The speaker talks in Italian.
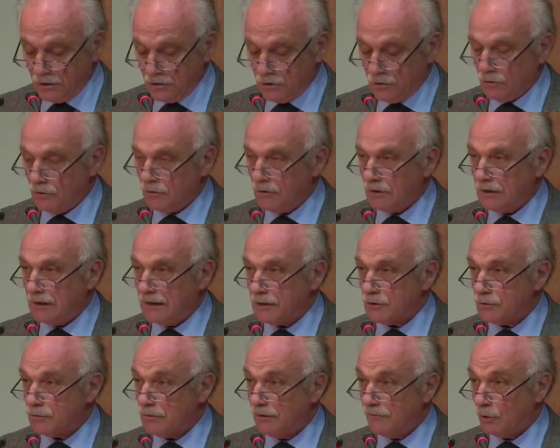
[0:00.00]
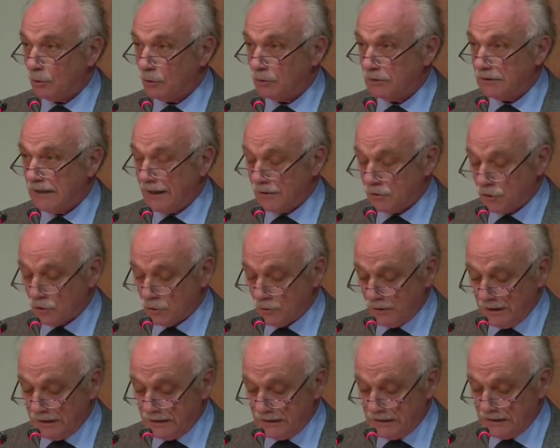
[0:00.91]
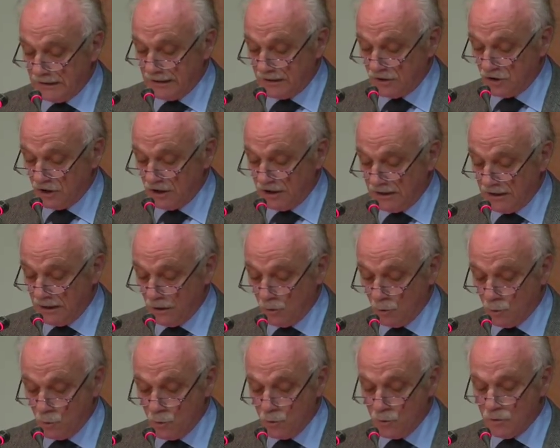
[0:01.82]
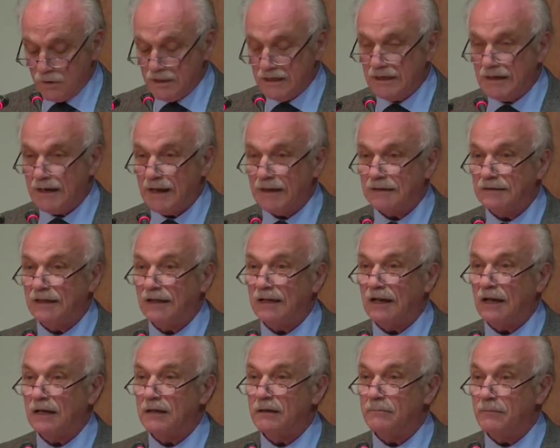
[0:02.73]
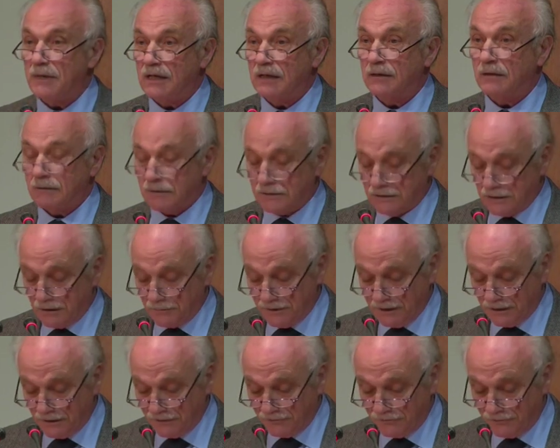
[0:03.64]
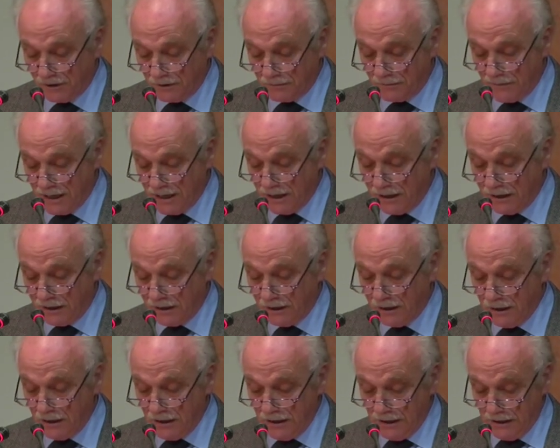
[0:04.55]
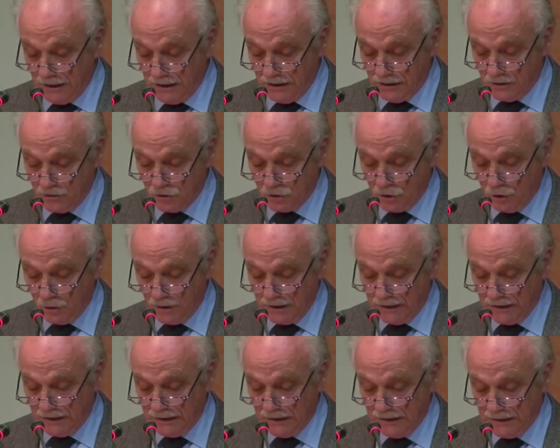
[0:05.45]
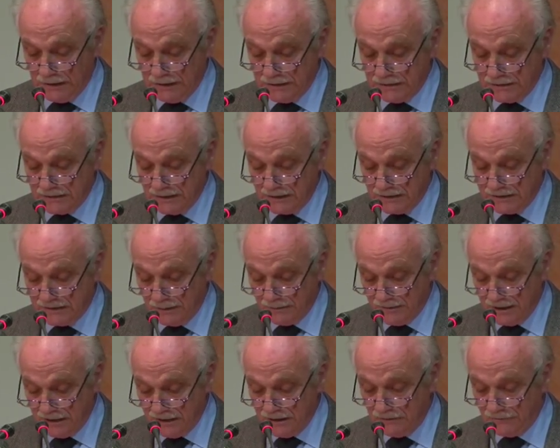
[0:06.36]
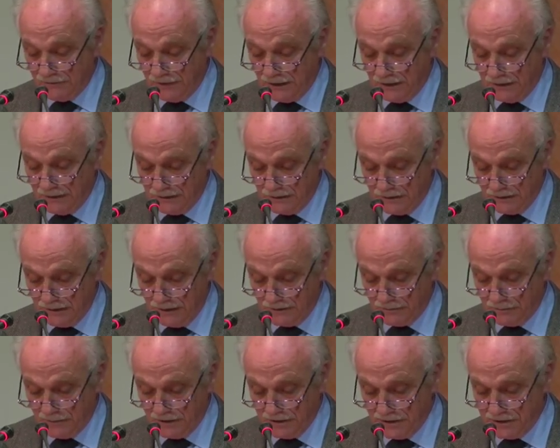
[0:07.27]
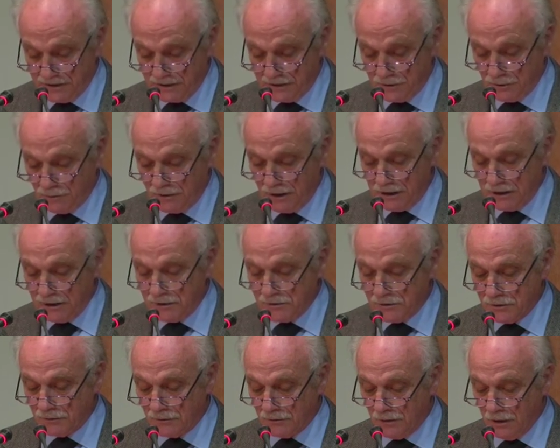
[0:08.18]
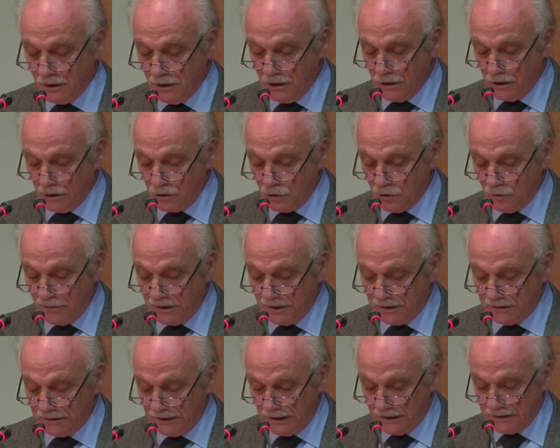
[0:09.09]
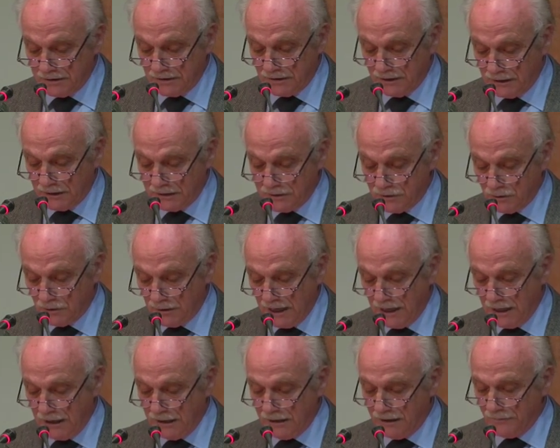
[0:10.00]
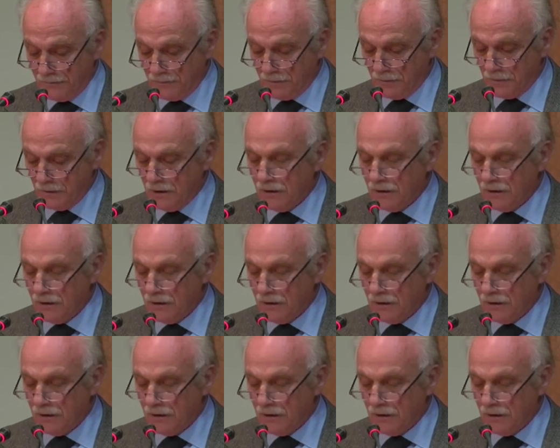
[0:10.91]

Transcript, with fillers: con la sua volontà cioè di agire unilateralmente per affermare ciò che essa stabiliva, l'amministrazione Nixon, come interesse nazionale,